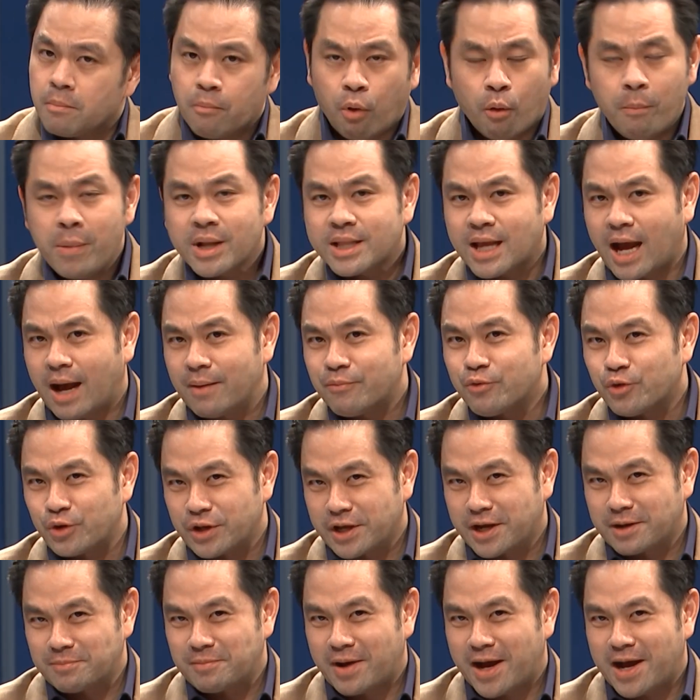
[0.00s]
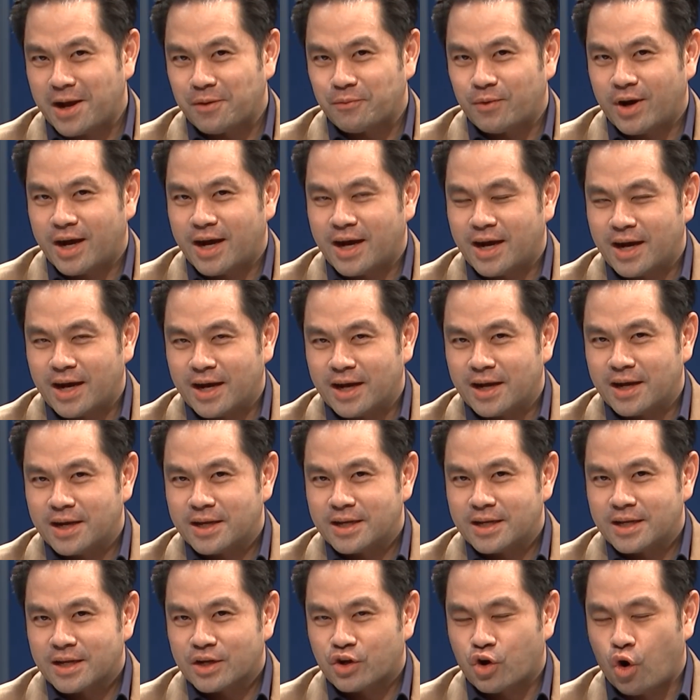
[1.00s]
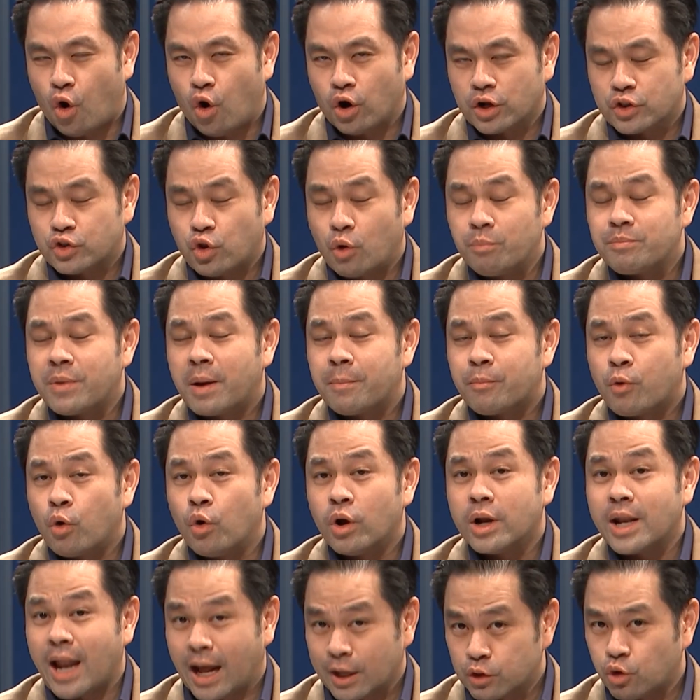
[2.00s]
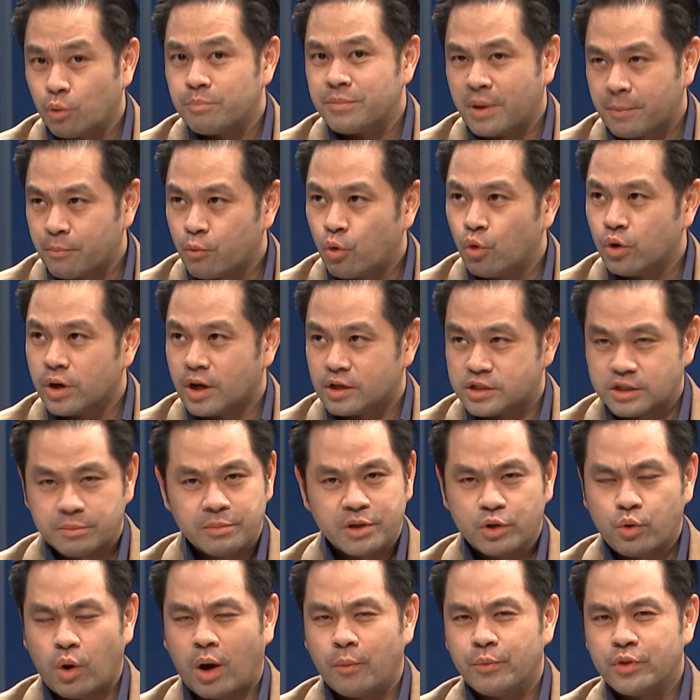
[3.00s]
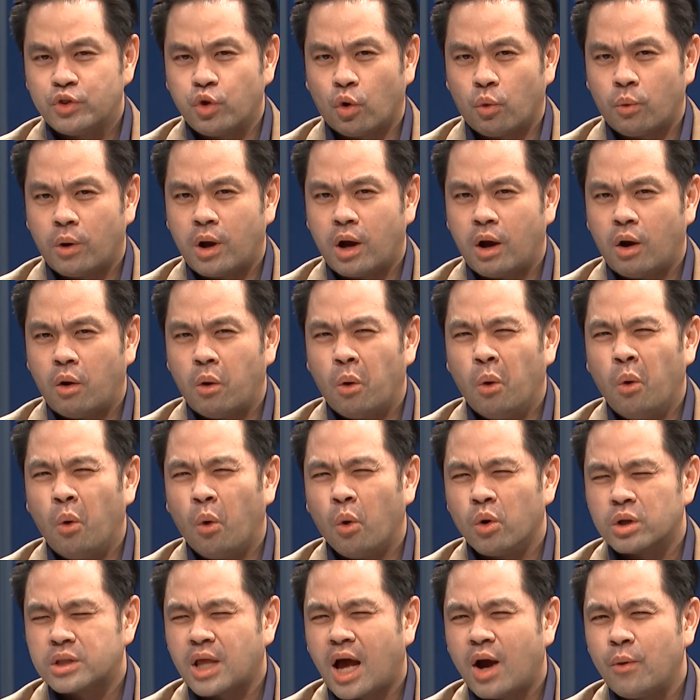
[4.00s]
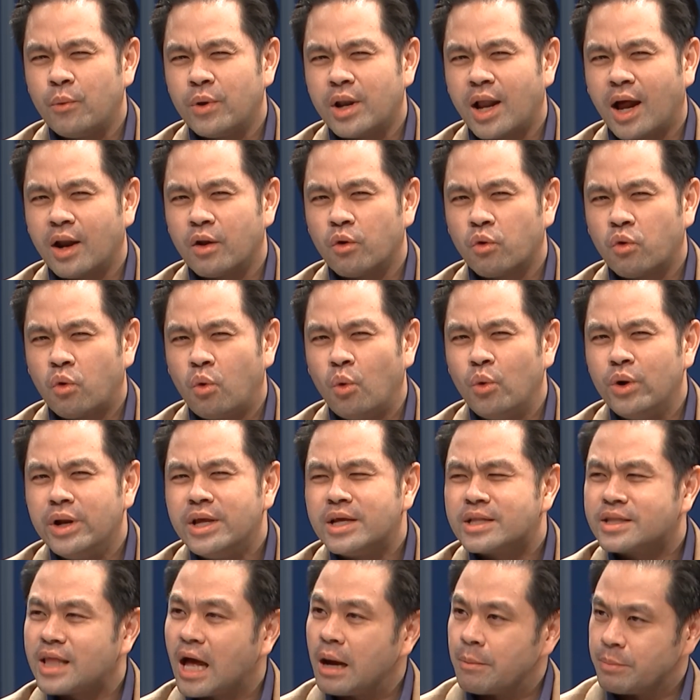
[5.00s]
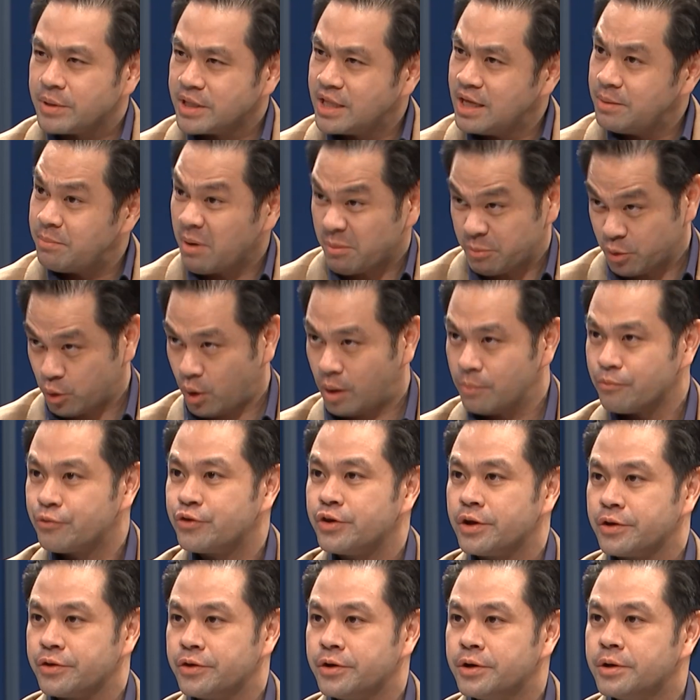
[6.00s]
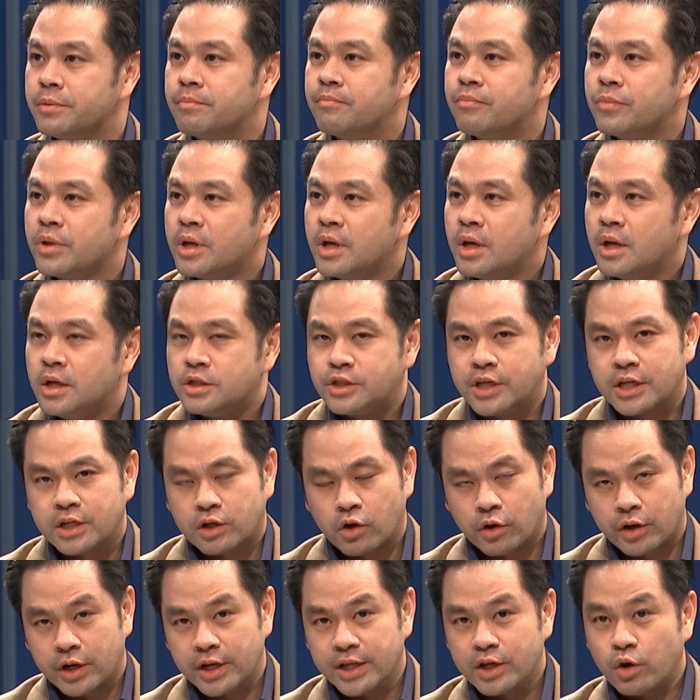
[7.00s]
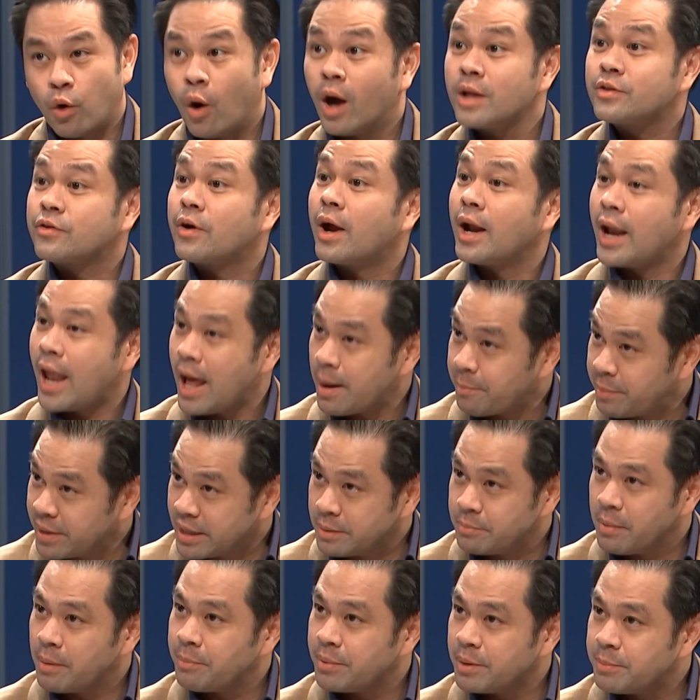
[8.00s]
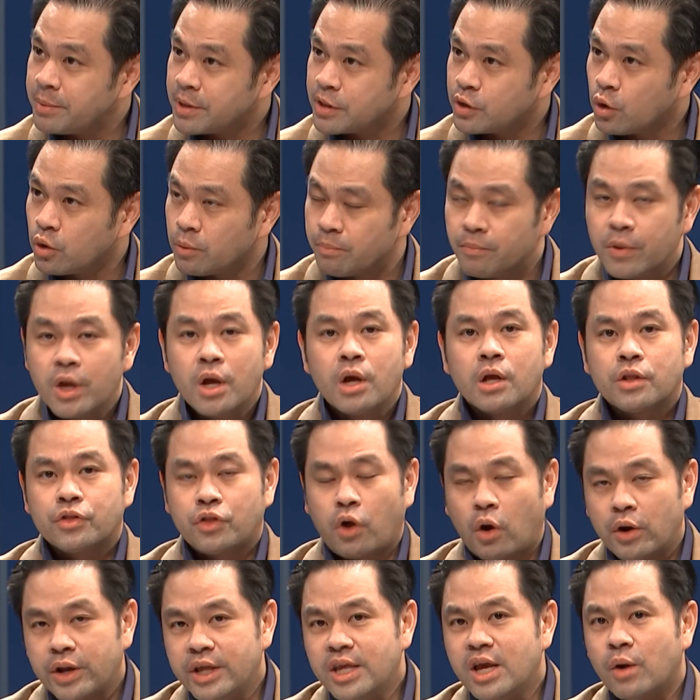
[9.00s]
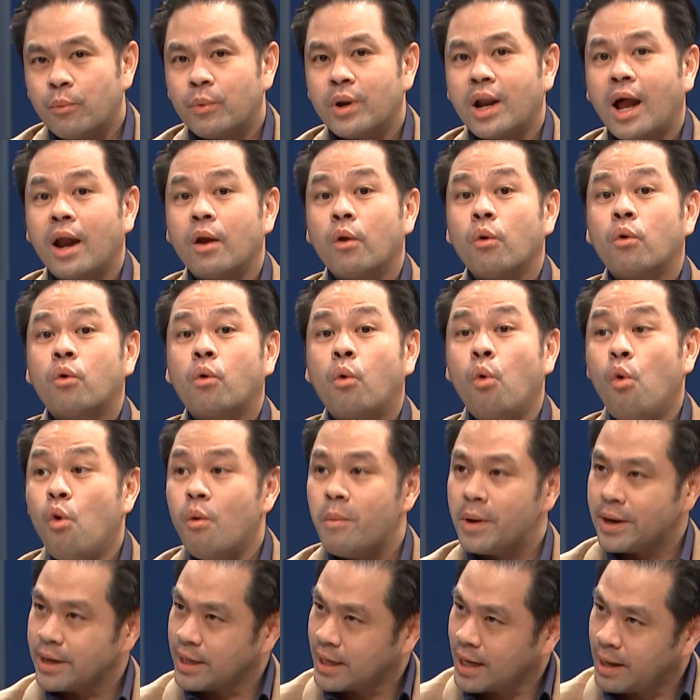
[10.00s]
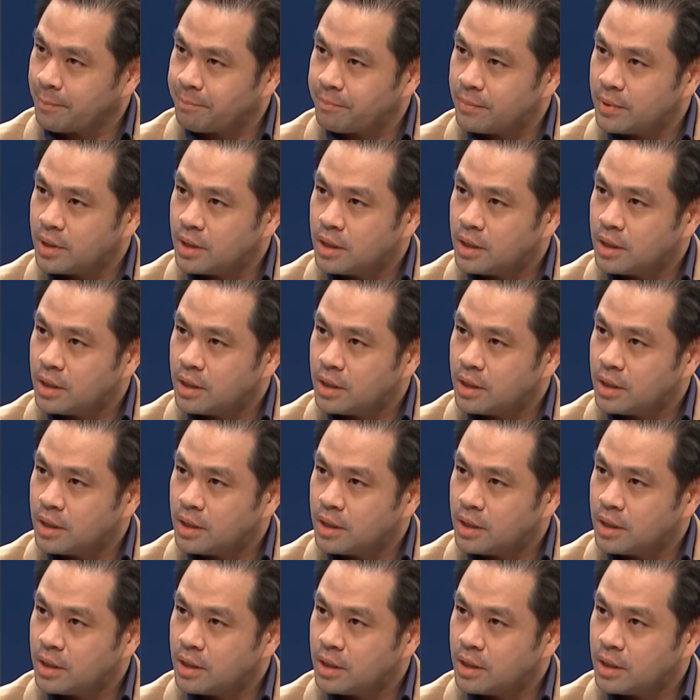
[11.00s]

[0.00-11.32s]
ผมมาถามส่วนนี้กันบ้างว่าก่อนต้มยำกุ้งและหลังต้มยำกุ้งเราจะมีความวิตกว่าโอ้โหถ้าเวลาเรากู้หนี้ต่างประเทศมันมีความเสี่ยงเยอะเช่นกรณีของอัตราแลกเปลี่ยนแบบนี้เป็นต้นตอนนี้อย่างเวลาเรากู้มาเนี่ยครับ